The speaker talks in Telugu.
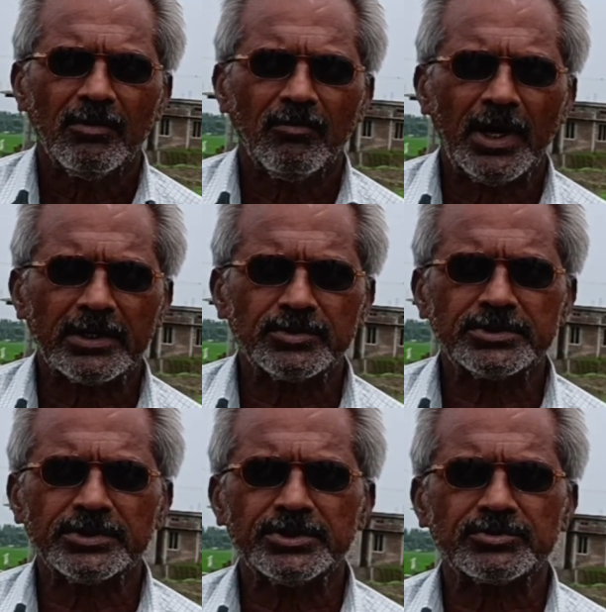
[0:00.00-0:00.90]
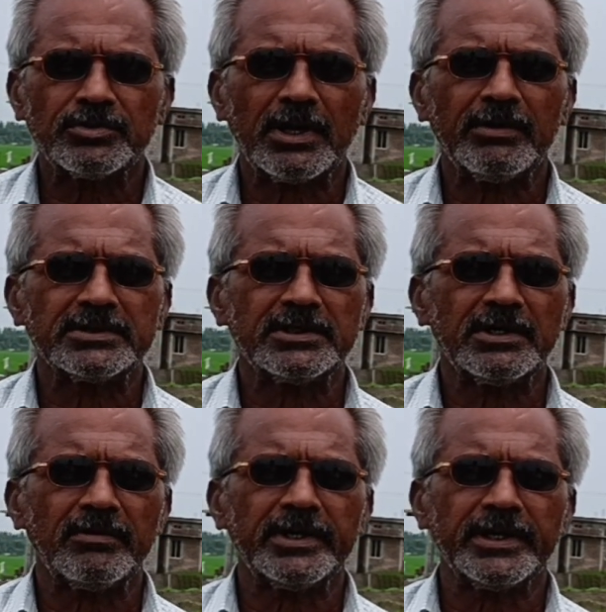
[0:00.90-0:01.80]
వారి దృష్టికి
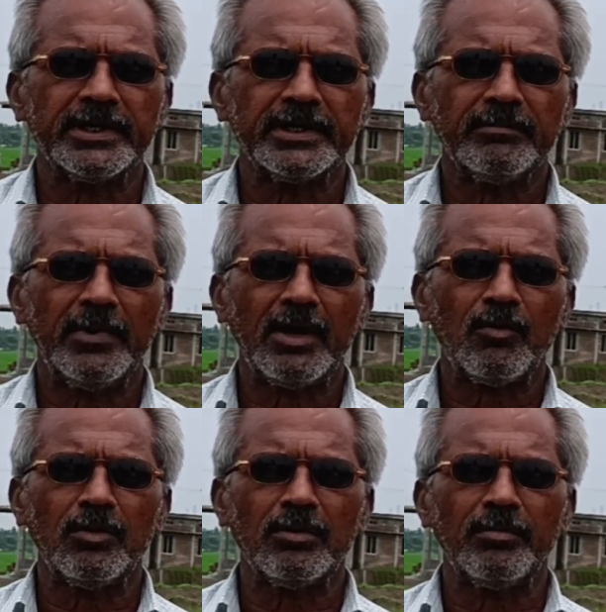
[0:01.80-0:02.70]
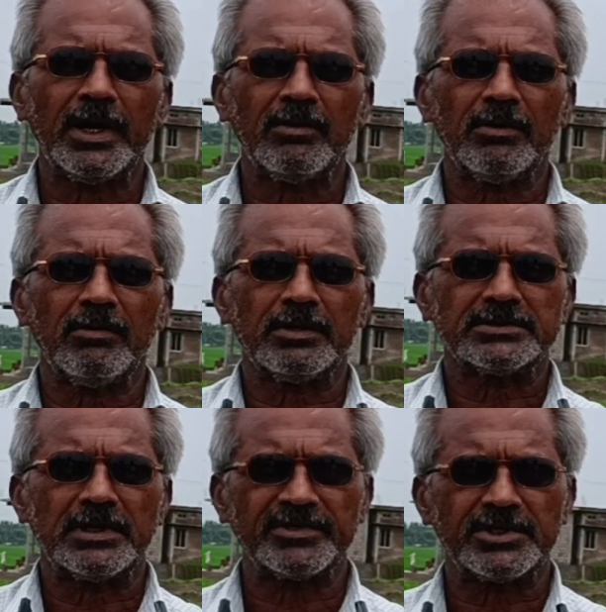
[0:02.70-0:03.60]
తీసుకురావాల్సినటువంటి మా కోడూరు మండలంలో ఉన్న
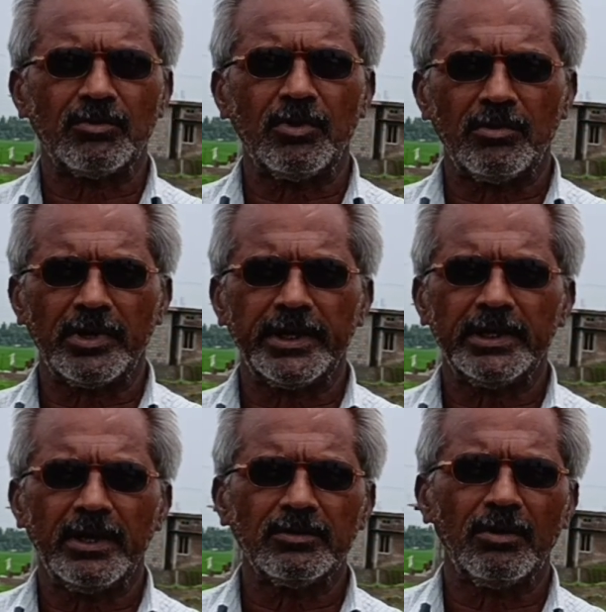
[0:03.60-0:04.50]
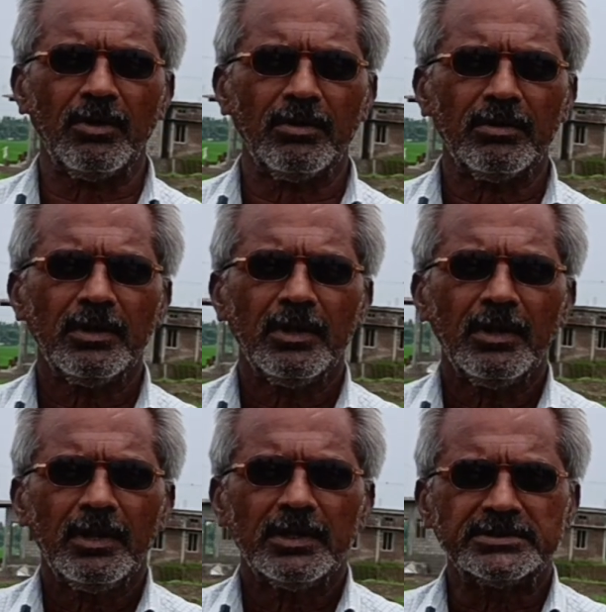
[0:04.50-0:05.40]
సమస్యలు కొన్ని ఉన్నాయి అందులో
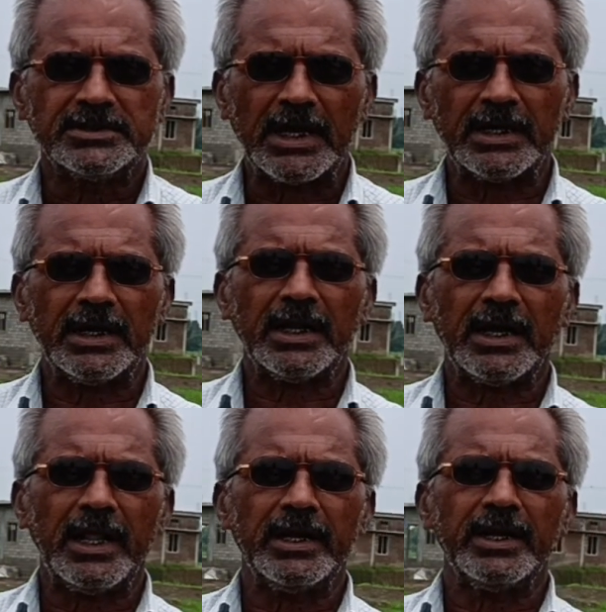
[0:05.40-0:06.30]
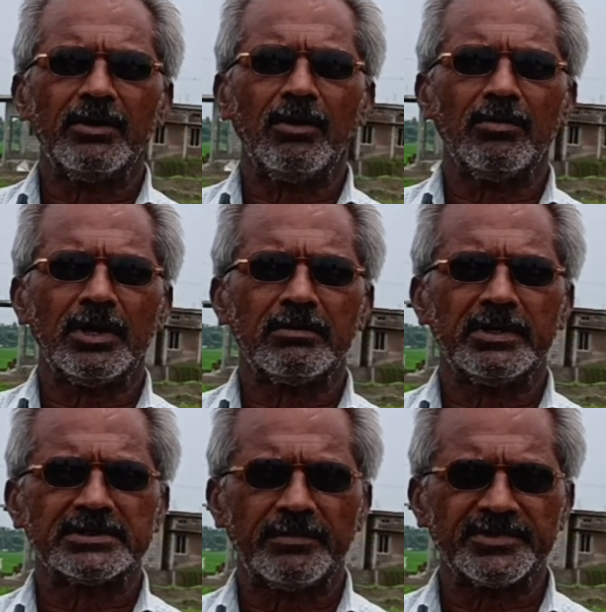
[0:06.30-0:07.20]
జగనన్న కాలనీల్లో
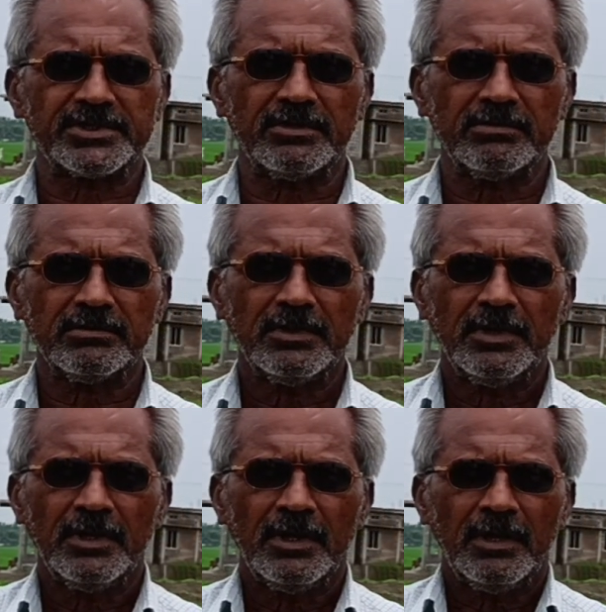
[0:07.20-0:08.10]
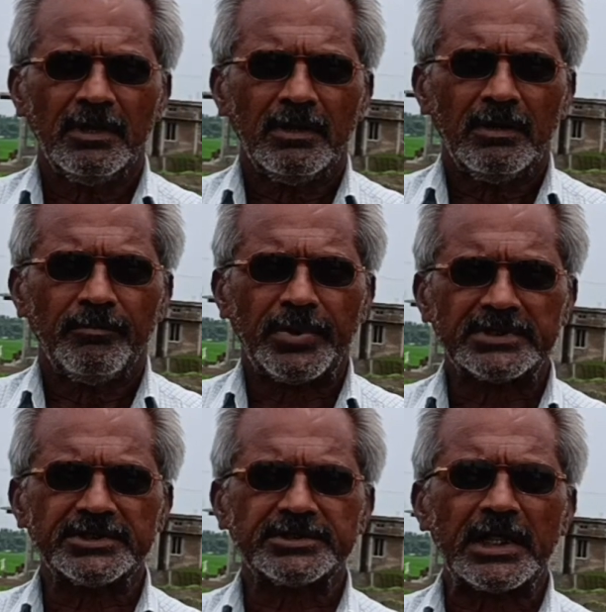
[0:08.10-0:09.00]
ఉన్నటువంటి సమస్యలు
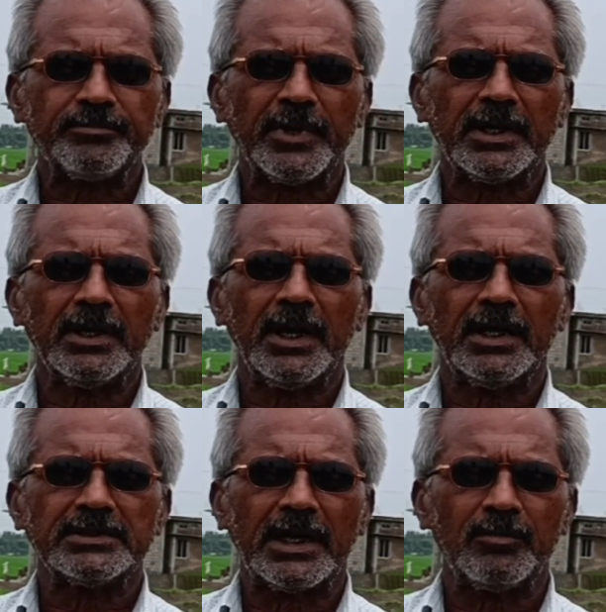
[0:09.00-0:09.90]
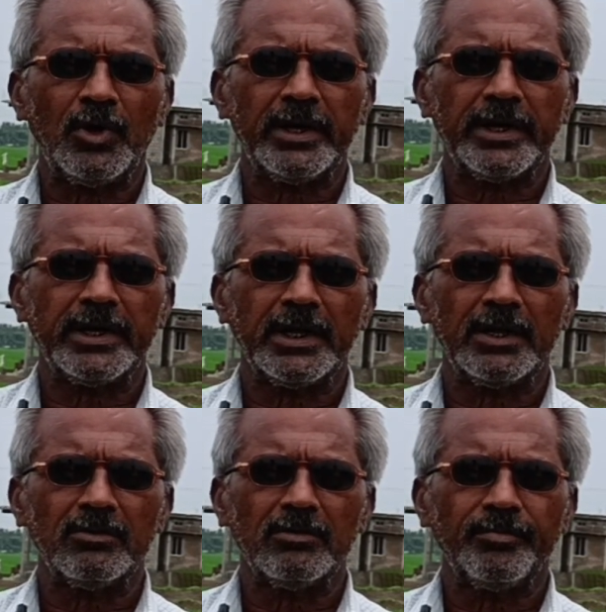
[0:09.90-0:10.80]
ప్రతిష్టాత్మకంగా జగన్మోహన్ రెడ్డి
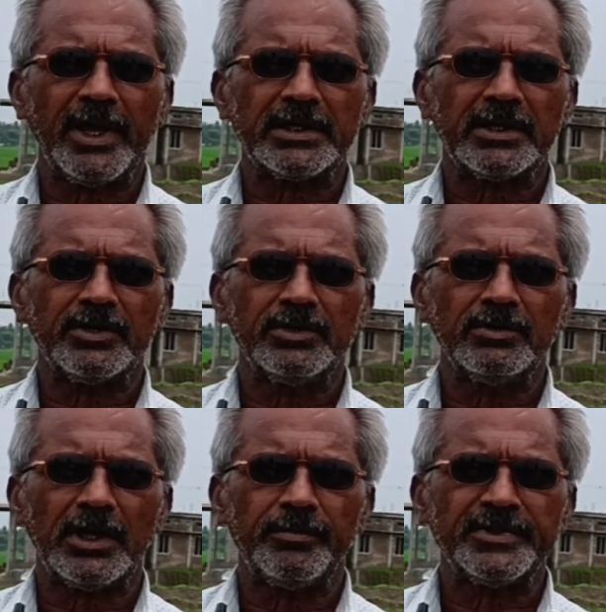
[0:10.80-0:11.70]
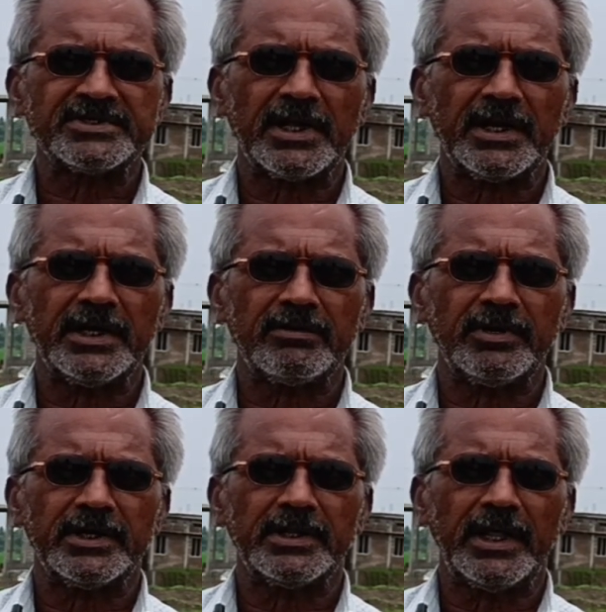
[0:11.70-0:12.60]
గారు పేదలకు ఇళ్ళు
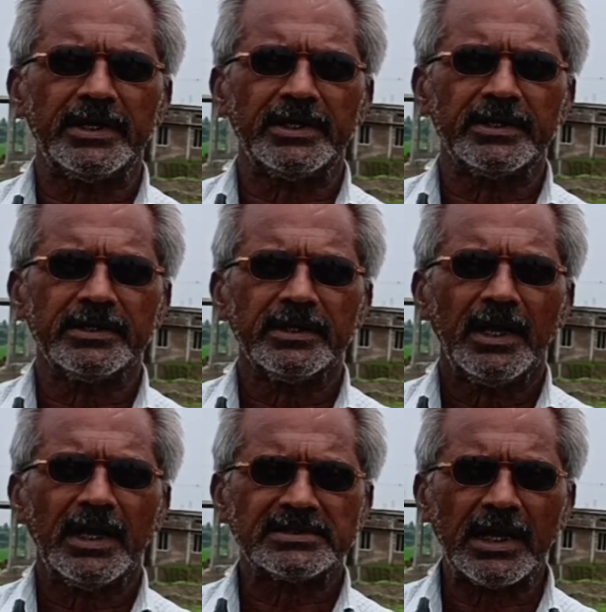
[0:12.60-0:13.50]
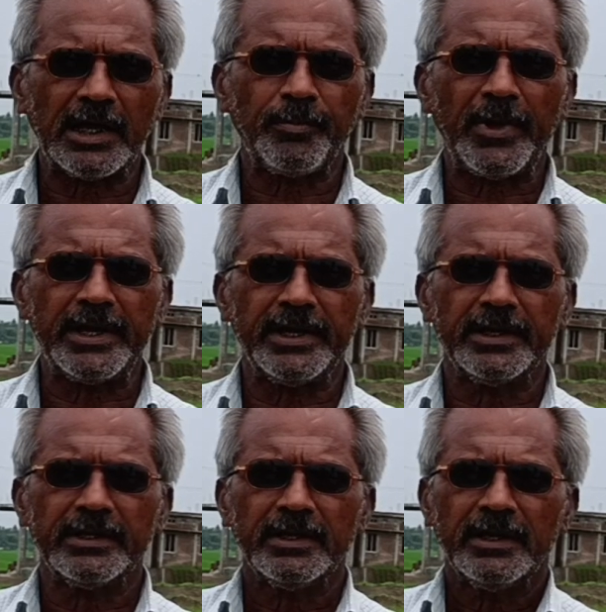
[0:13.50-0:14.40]
కల్పించాలనేటువంటి దాన్ని ఆ సంకల్పాన్ని
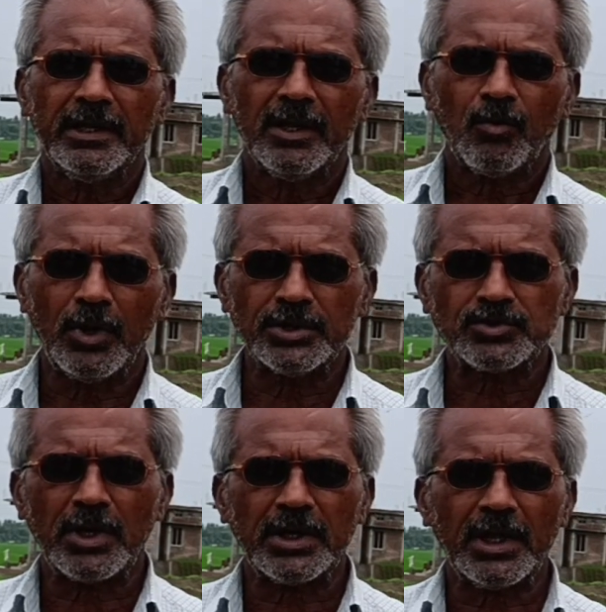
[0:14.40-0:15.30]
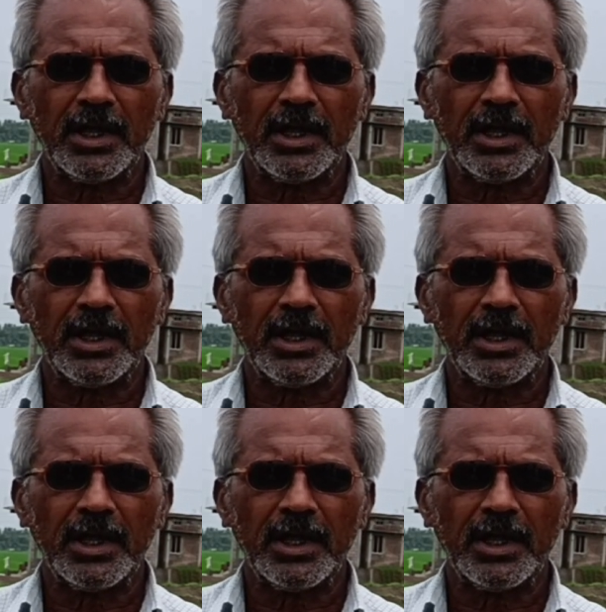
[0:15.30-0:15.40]
కొన్ని చోట్ల